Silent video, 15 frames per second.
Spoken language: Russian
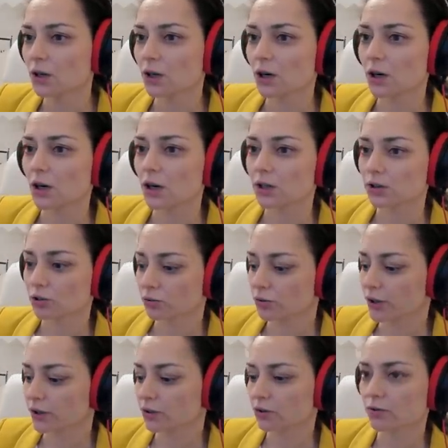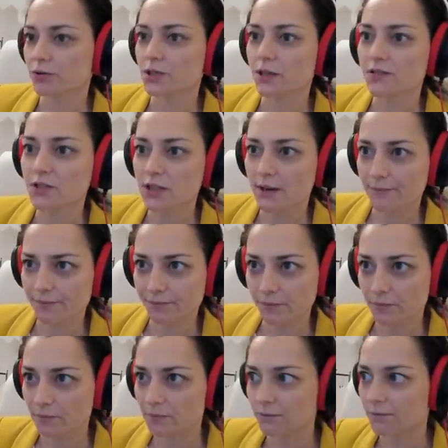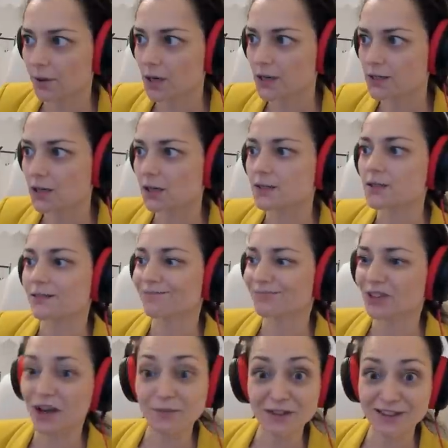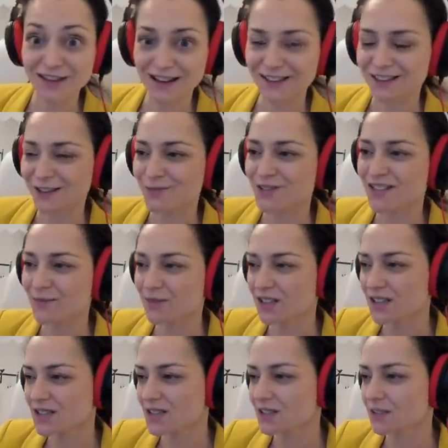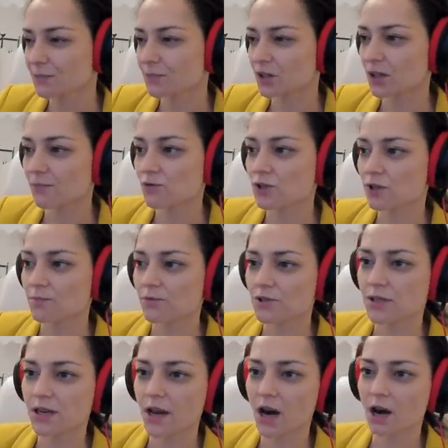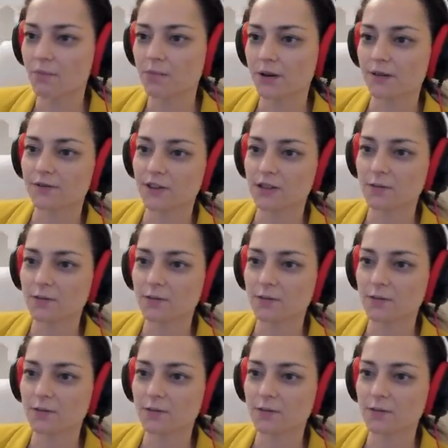а, ну и этот ход совсем показался комментаторам сомнительным, потому что после АБ ферзь